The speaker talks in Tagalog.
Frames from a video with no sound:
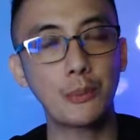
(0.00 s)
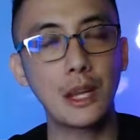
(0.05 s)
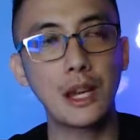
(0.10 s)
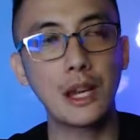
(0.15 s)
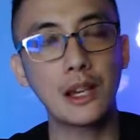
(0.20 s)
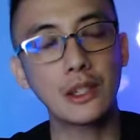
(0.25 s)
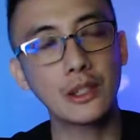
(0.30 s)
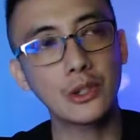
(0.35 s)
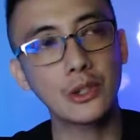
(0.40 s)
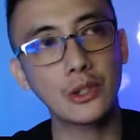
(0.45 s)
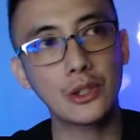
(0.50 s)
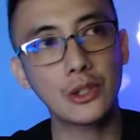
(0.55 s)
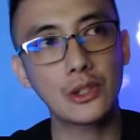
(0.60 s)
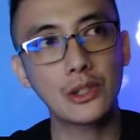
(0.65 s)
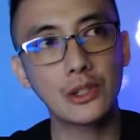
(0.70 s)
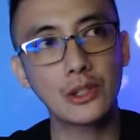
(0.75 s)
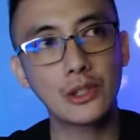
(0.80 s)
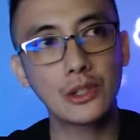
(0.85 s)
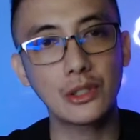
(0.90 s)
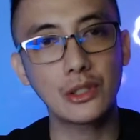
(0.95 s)
medyo
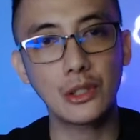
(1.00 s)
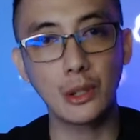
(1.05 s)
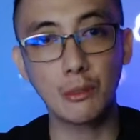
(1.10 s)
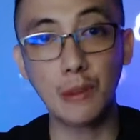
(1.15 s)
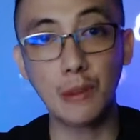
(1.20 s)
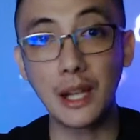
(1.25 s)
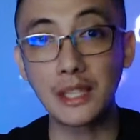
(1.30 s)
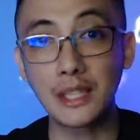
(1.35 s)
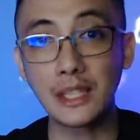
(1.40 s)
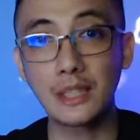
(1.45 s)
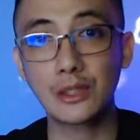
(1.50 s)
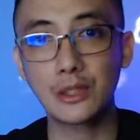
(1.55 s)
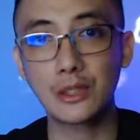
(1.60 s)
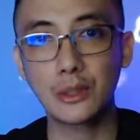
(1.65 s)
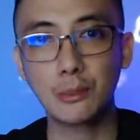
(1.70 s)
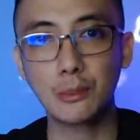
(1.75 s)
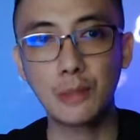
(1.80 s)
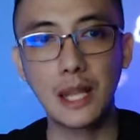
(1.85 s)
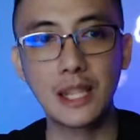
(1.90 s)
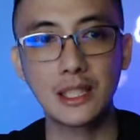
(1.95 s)
nakakaramdam na ako nun
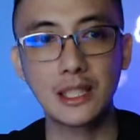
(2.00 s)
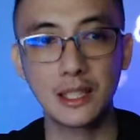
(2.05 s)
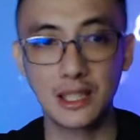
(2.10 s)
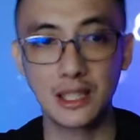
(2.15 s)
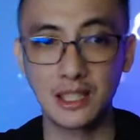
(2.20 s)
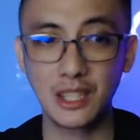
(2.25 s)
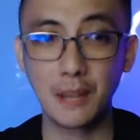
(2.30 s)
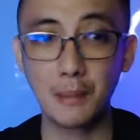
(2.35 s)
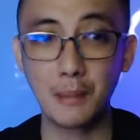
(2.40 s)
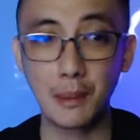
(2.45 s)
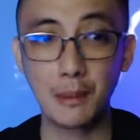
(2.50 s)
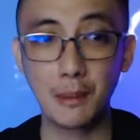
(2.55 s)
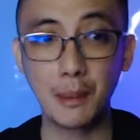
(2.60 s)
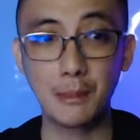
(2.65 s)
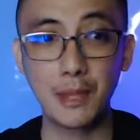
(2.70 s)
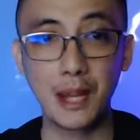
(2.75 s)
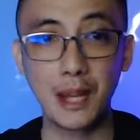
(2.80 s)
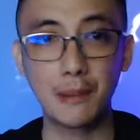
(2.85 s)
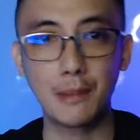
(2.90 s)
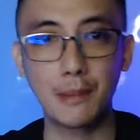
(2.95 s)
ng ano,
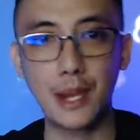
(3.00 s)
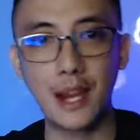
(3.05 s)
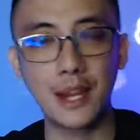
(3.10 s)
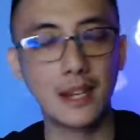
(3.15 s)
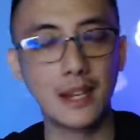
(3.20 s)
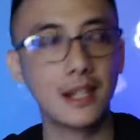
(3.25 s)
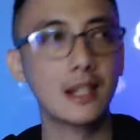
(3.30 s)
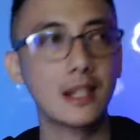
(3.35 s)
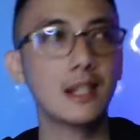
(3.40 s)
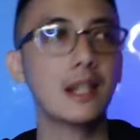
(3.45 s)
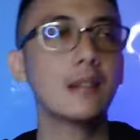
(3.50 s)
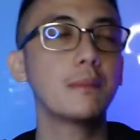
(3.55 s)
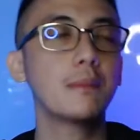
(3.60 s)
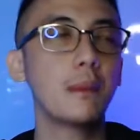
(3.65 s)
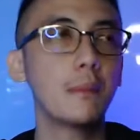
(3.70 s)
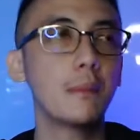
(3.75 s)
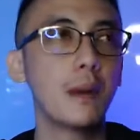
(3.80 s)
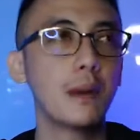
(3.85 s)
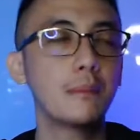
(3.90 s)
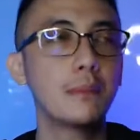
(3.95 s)
nakakaramdam na ako ng
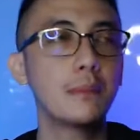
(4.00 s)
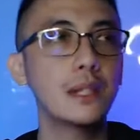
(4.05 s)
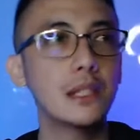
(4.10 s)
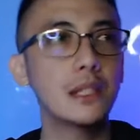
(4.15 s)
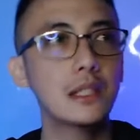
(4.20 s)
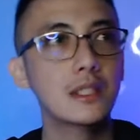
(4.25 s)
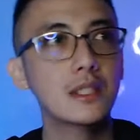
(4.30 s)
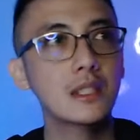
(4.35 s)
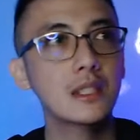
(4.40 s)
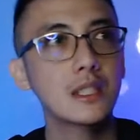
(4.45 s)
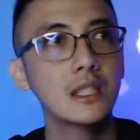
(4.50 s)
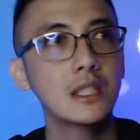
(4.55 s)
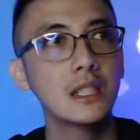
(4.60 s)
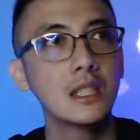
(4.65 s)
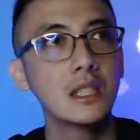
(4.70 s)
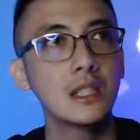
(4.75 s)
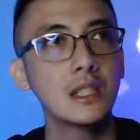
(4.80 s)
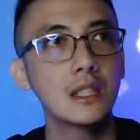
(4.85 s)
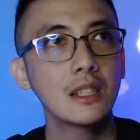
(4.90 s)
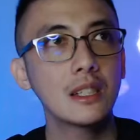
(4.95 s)

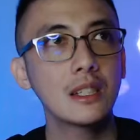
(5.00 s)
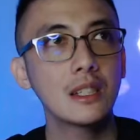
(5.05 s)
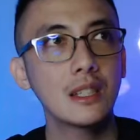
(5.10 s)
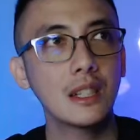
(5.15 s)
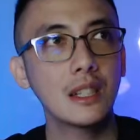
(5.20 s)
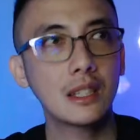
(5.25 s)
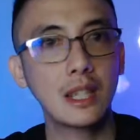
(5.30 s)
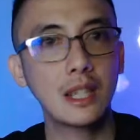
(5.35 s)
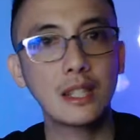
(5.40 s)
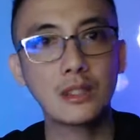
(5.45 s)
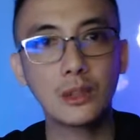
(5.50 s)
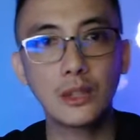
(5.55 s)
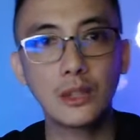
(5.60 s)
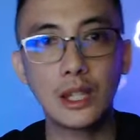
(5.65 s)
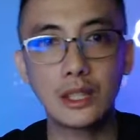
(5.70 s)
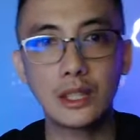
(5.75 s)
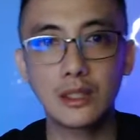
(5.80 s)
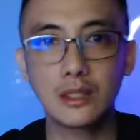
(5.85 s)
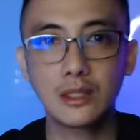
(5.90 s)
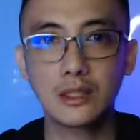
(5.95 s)
ano talaga,
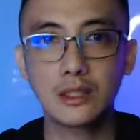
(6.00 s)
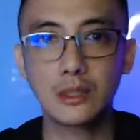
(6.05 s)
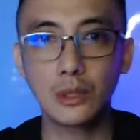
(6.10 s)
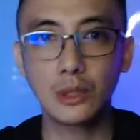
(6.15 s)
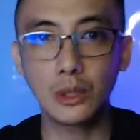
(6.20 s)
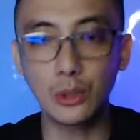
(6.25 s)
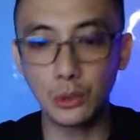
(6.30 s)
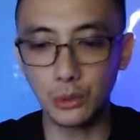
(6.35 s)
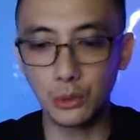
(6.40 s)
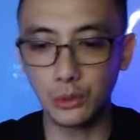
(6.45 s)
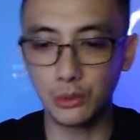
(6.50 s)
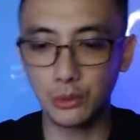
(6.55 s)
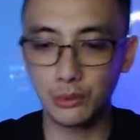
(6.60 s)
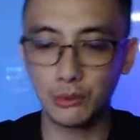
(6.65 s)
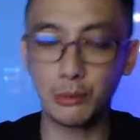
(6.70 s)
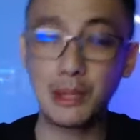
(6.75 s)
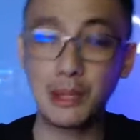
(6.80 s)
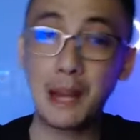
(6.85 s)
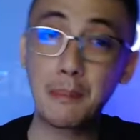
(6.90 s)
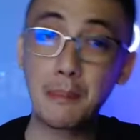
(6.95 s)
bugnot kasi
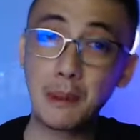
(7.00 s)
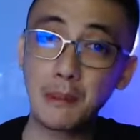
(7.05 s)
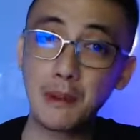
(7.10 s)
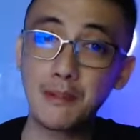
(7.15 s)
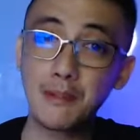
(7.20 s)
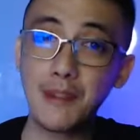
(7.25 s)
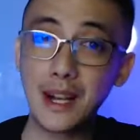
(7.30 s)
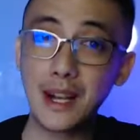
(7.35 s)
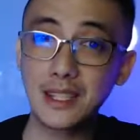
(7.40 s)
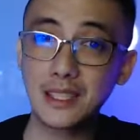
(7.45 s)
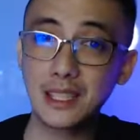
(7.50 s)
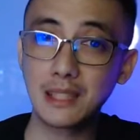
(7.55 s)
wala kang trabaho eh.